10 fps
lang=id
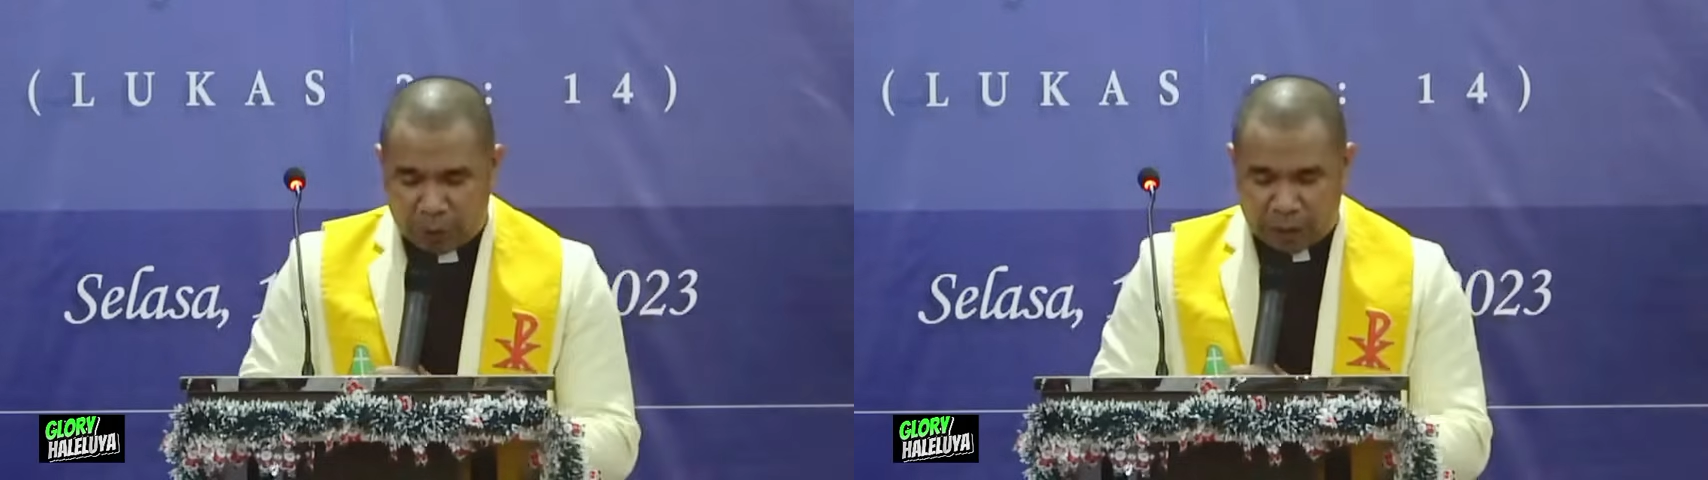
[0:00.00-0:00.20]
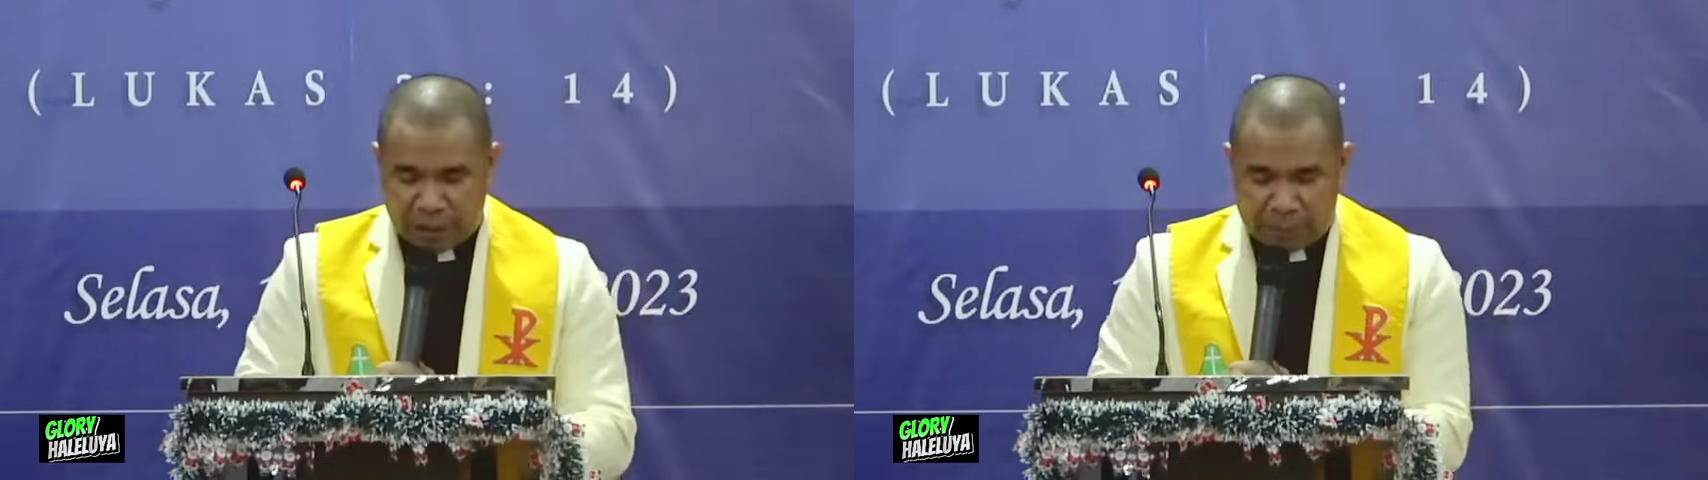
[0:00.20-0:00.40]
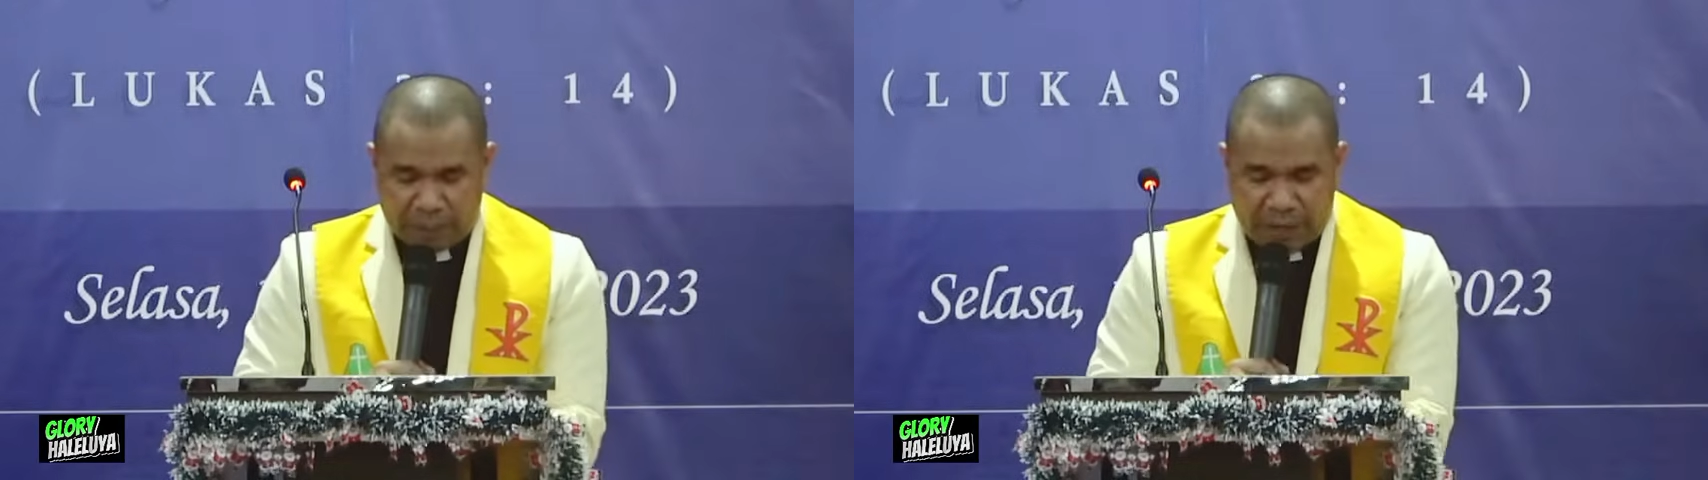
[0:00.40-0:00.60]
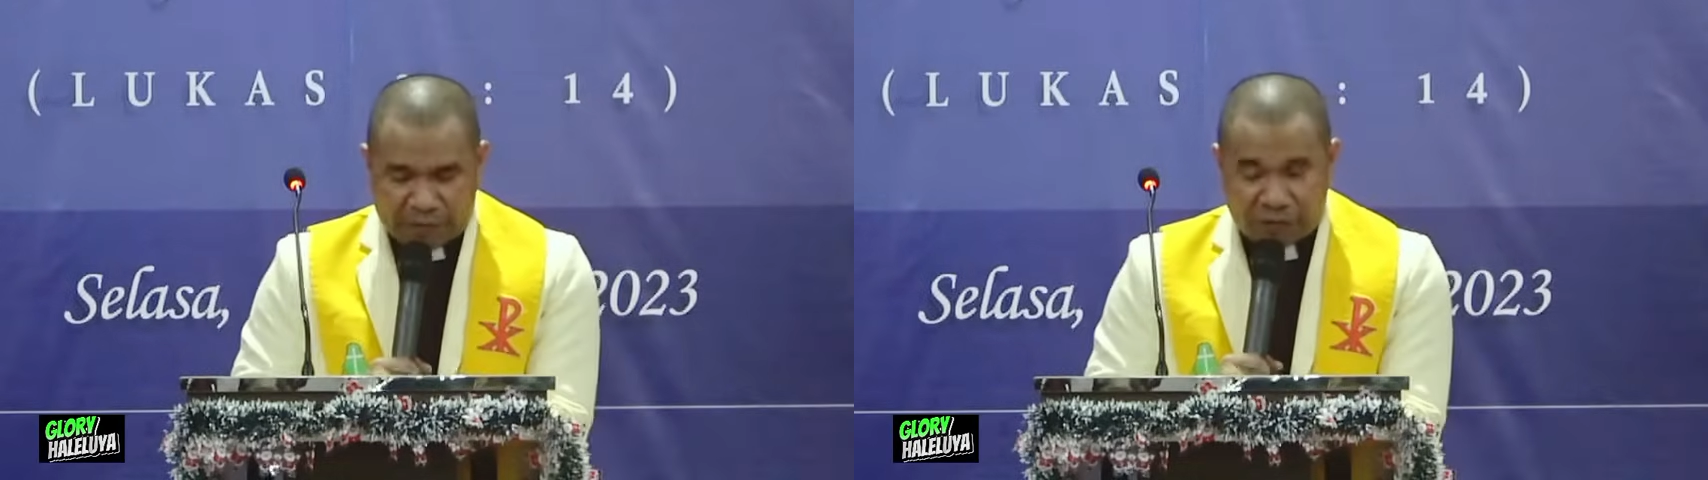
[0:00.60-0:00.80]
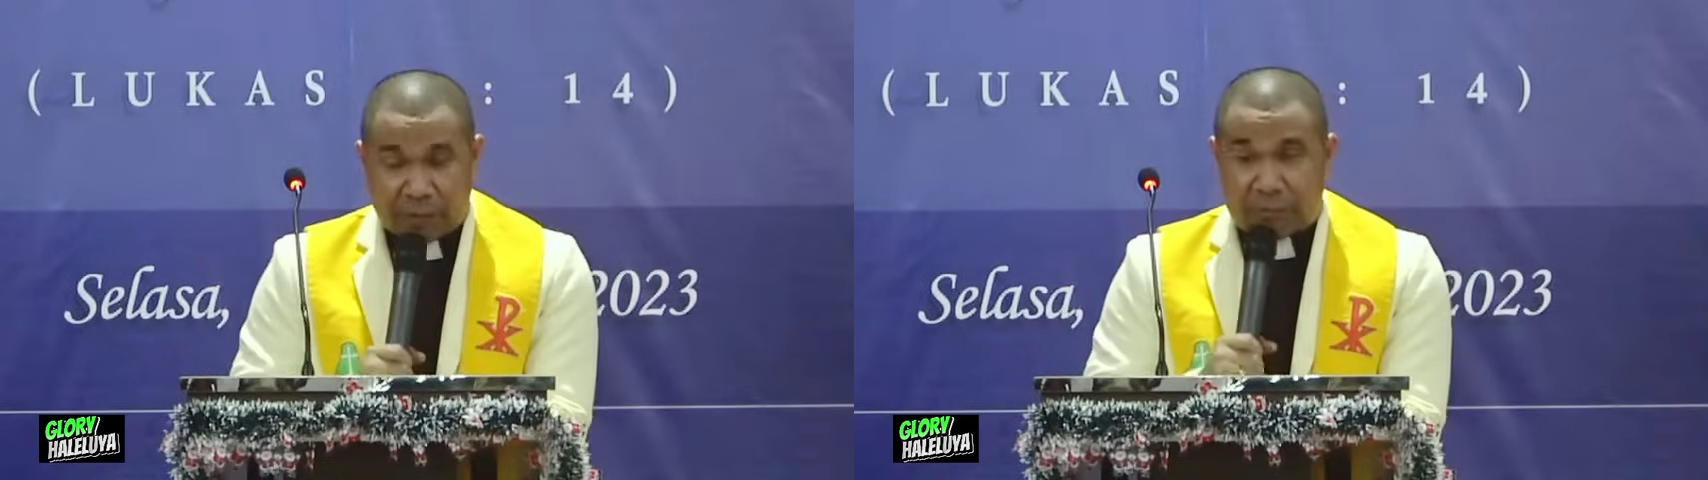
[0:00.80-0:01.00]
orang yang mendengar
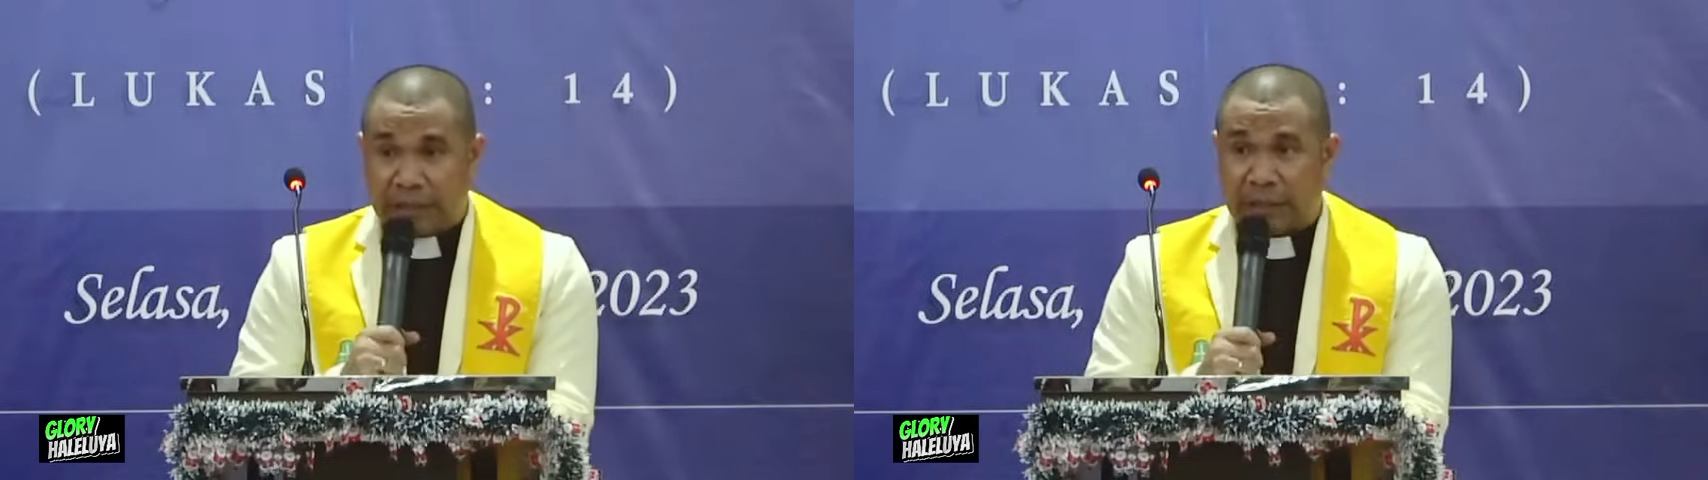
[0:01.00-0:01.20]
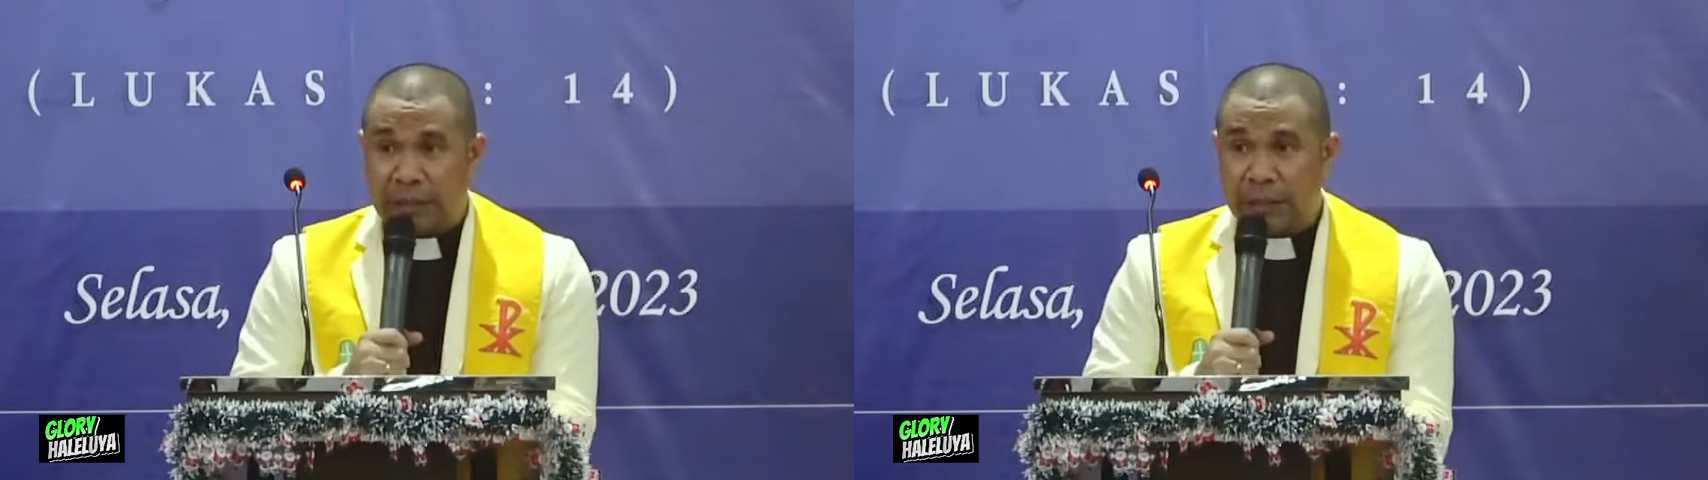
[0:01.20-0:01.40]
firman,